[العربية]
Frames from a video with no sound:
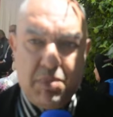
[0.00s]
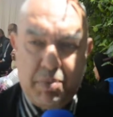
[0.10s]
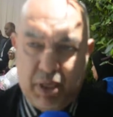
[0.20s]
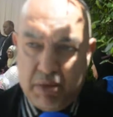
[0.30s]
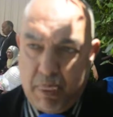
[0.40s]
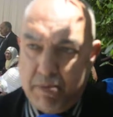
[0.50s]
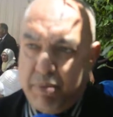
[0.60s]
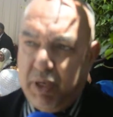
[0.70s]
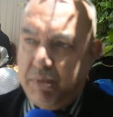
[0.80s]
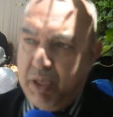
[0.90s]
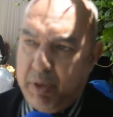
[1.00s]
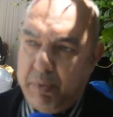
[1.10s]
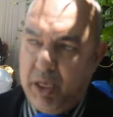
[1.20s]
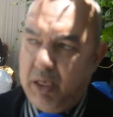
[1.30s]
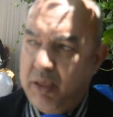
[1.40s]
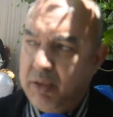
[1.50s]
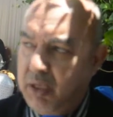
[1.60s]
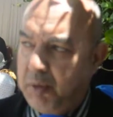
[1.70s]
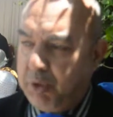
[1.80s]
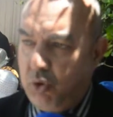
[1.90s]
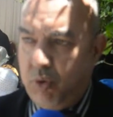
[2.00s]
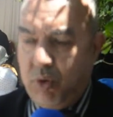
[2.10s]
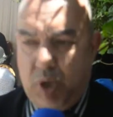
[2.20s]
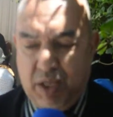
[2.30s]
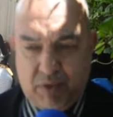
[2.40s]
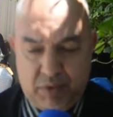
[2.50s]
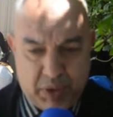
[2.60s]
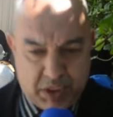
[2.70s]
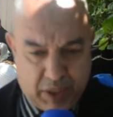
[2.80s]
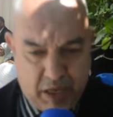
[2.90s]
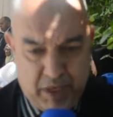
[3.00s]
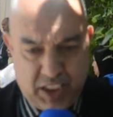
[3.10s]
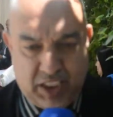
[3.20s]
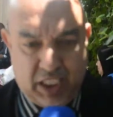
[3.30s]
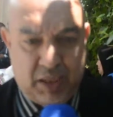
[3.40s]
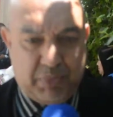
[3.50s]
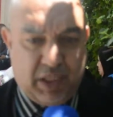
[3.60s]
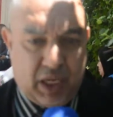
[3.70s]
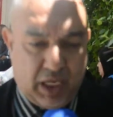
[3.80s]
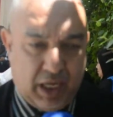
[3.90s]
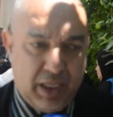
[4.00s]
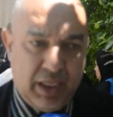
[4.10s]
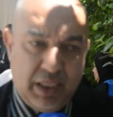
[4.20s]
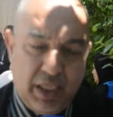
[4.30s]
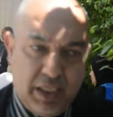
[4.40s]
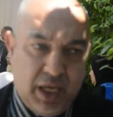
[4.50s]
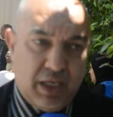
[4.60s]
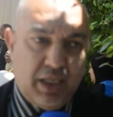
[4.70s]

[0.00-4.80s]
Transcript: ما بين ما بين البرميل ديال البترول وحسب باش تبقى المعيشه ديالتنا مستقره لان